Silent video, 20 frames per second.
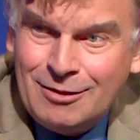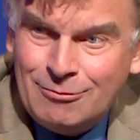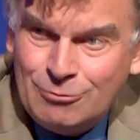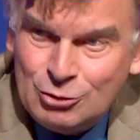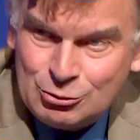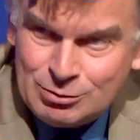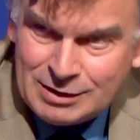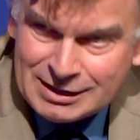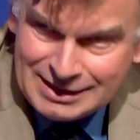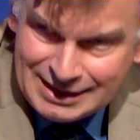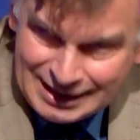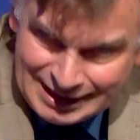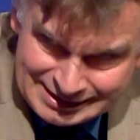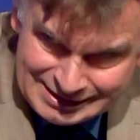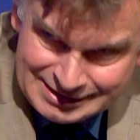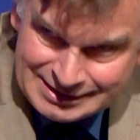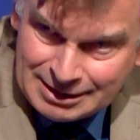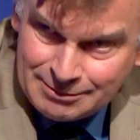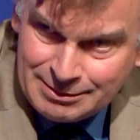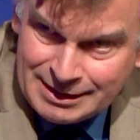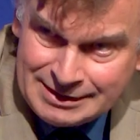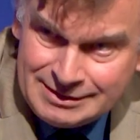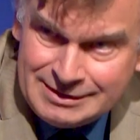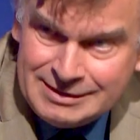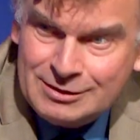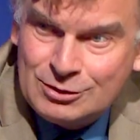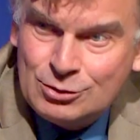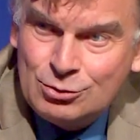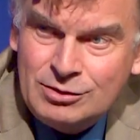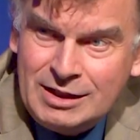muss man gleich die Tabletten
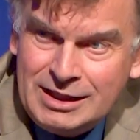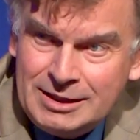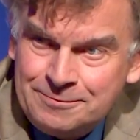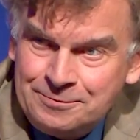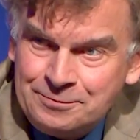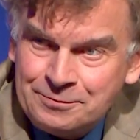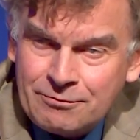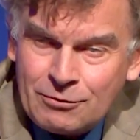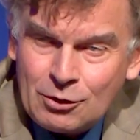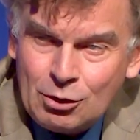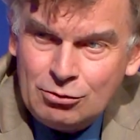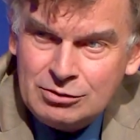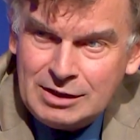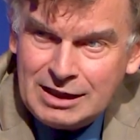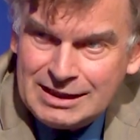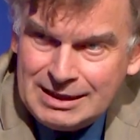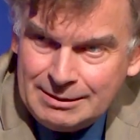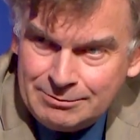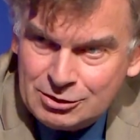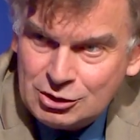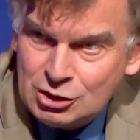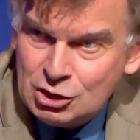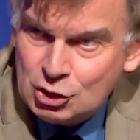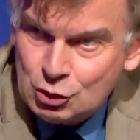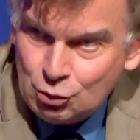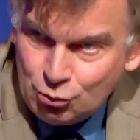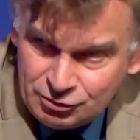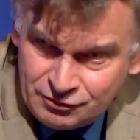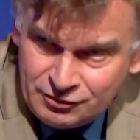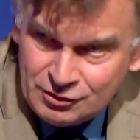hinzunehmen. Und da gibt es ein
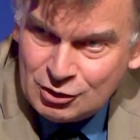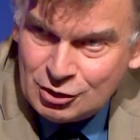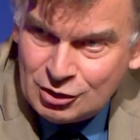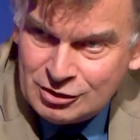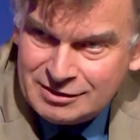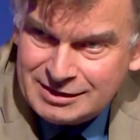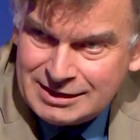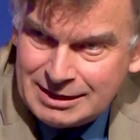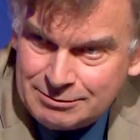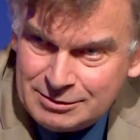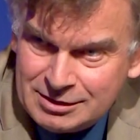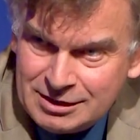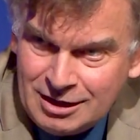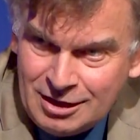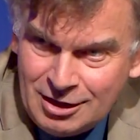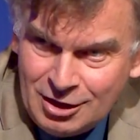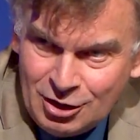Stufenkonzept